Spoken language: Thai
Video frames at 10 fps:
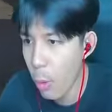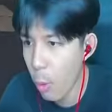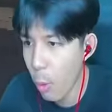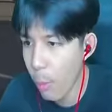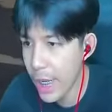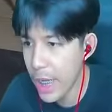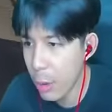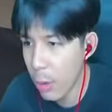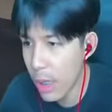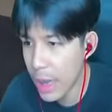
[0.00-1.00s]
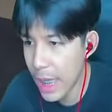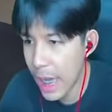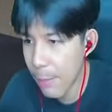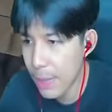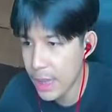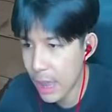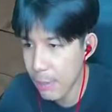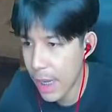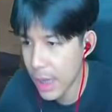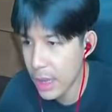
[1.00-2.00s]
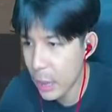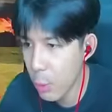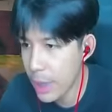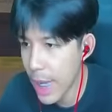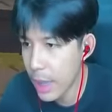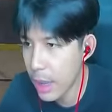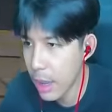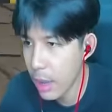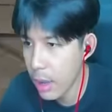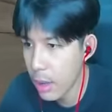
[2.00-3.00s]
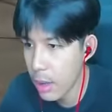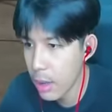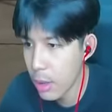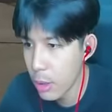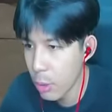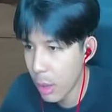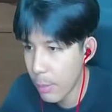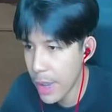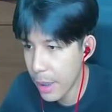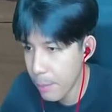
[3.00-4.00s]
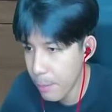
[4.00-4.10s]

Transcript: โหไม่เห็นลงอะไรล่ะครับมาแล้วหนึ่งตัวแตกหนึ่งตรงนั้นมาอีก